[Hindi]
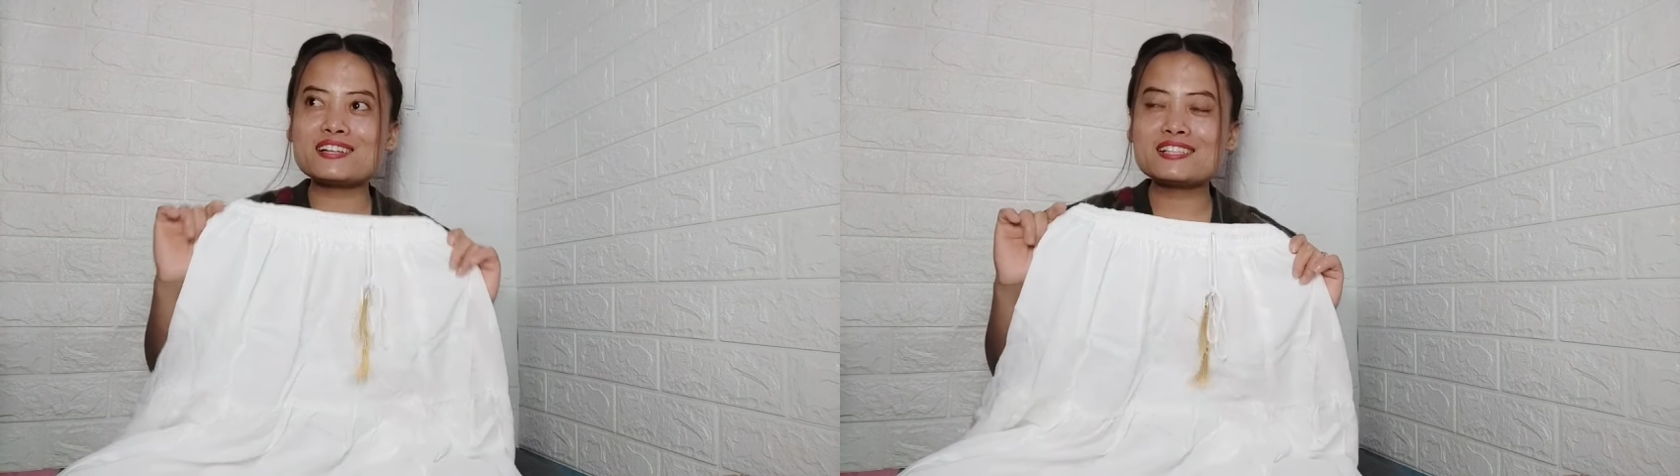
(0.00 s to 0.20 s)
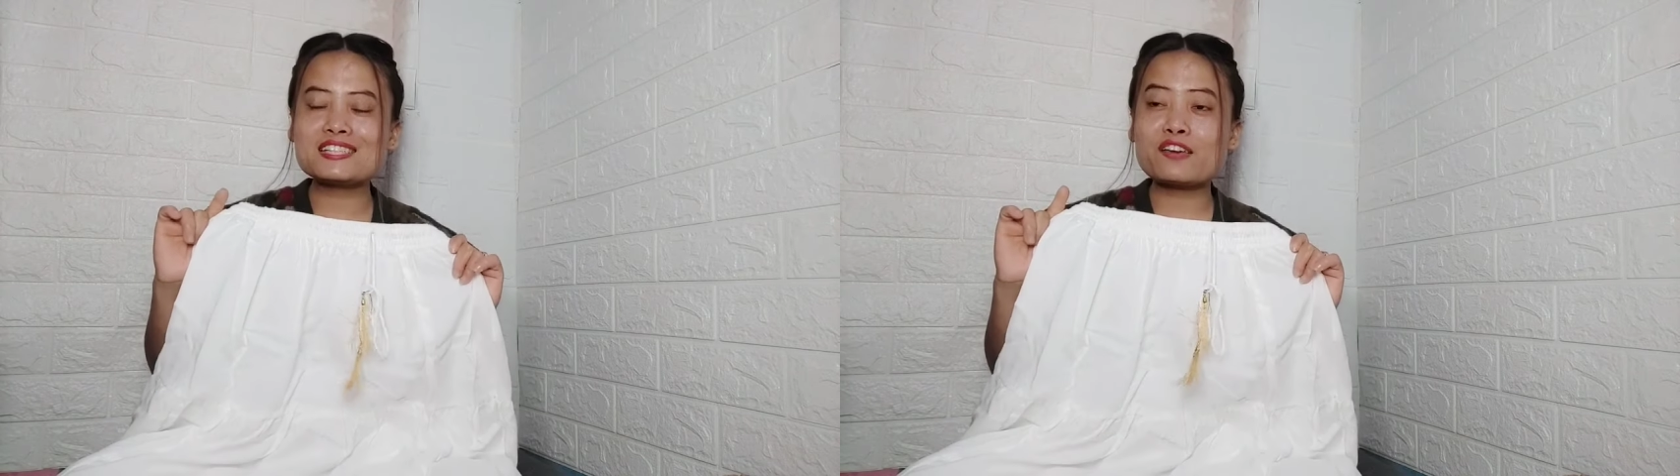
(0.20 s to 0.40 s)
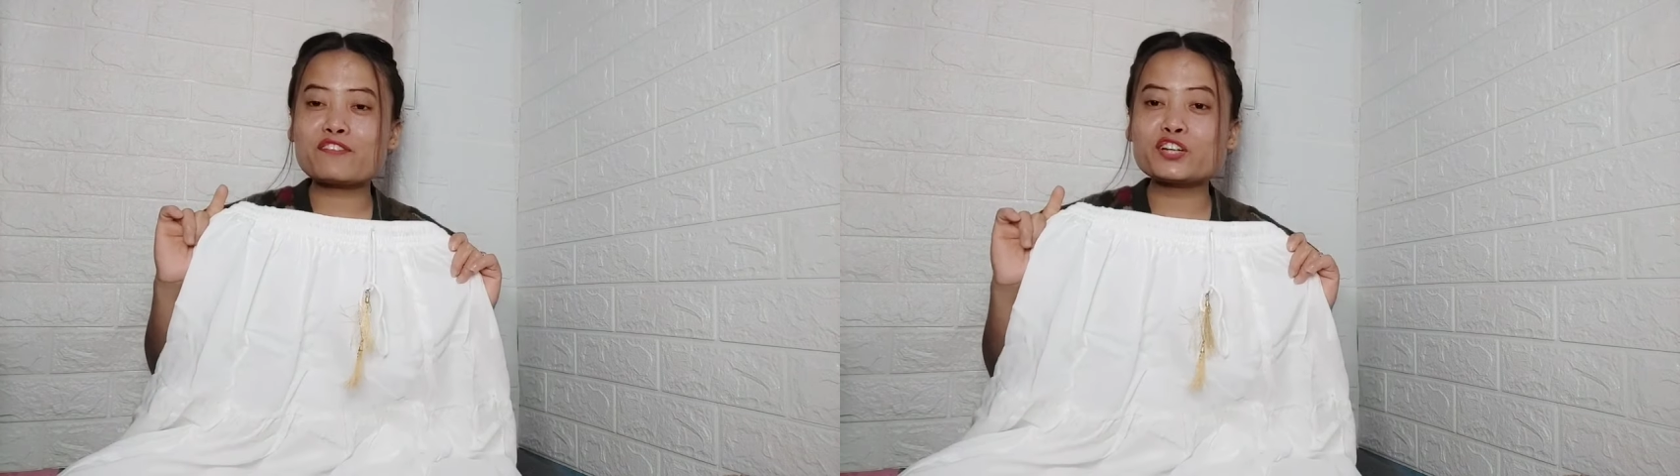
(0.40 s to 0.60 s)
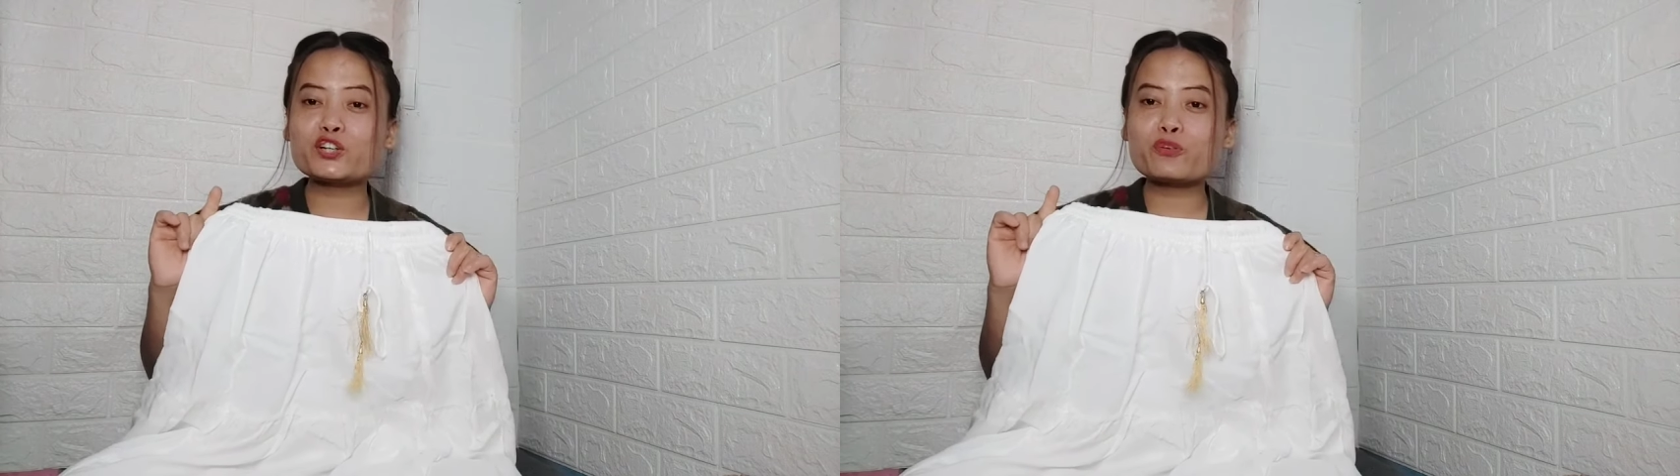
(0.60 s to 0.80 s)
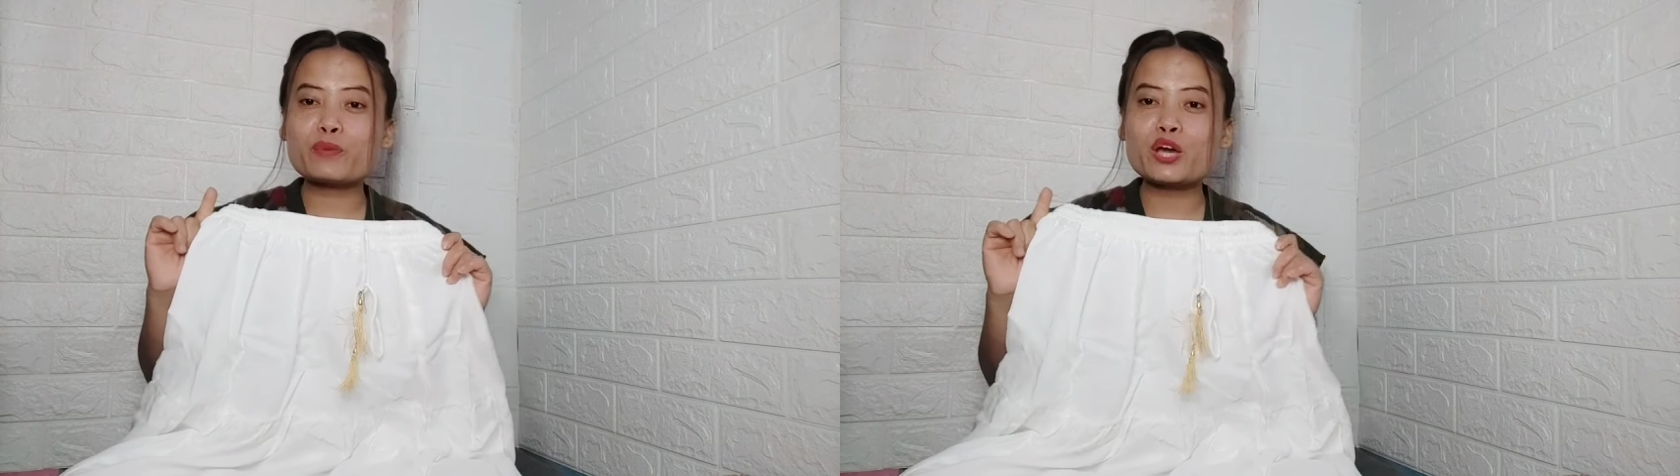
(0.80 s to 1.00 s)
रील्स के
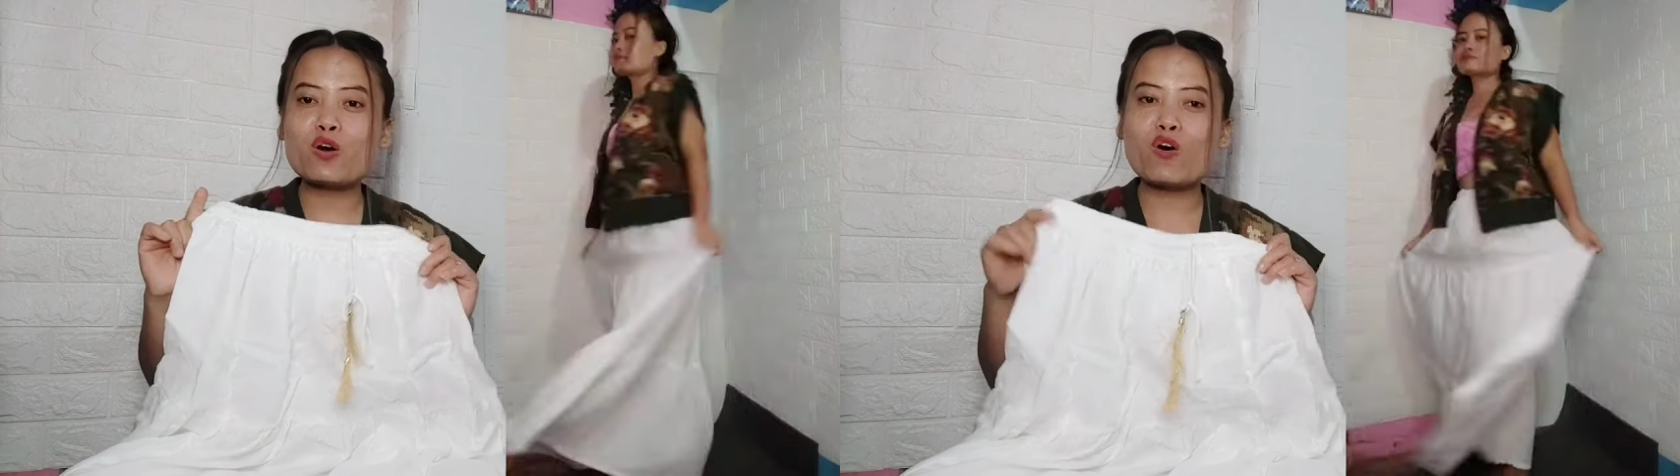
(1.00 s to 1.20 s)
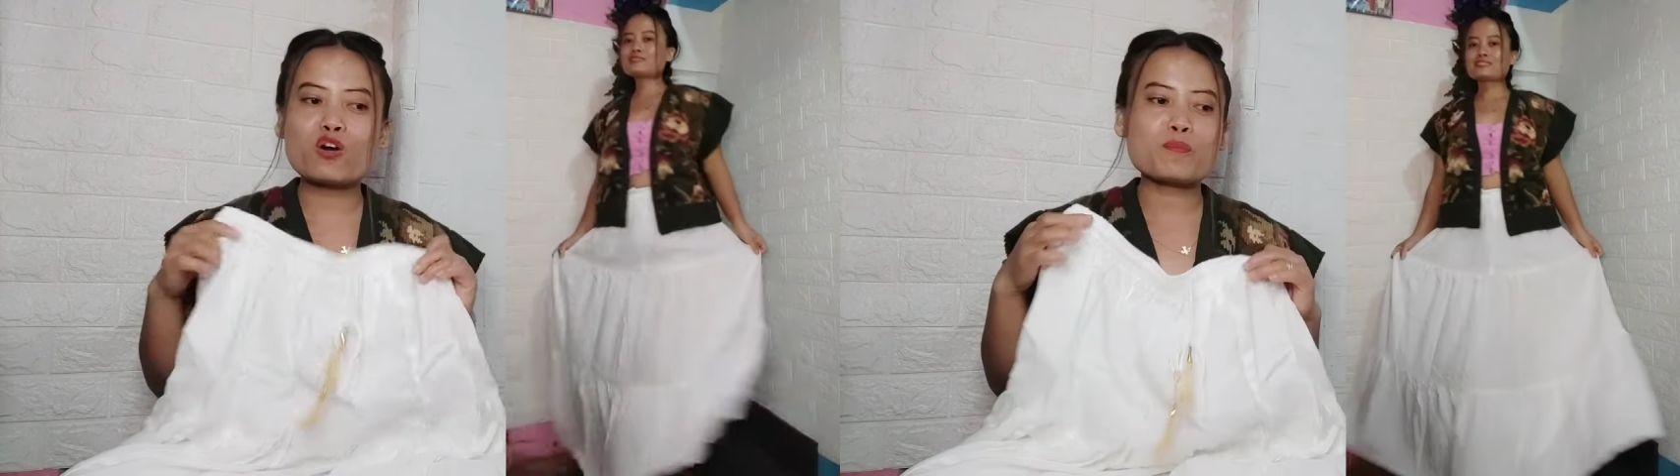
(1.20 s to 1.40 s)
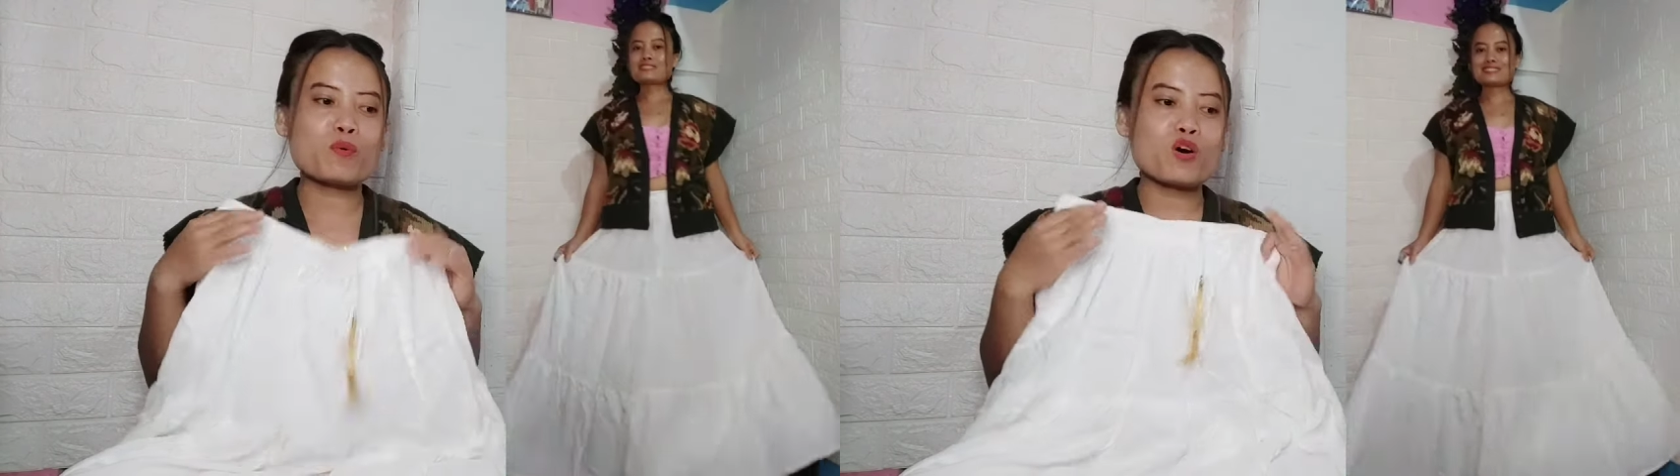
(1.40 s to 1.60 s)
वीडियो में और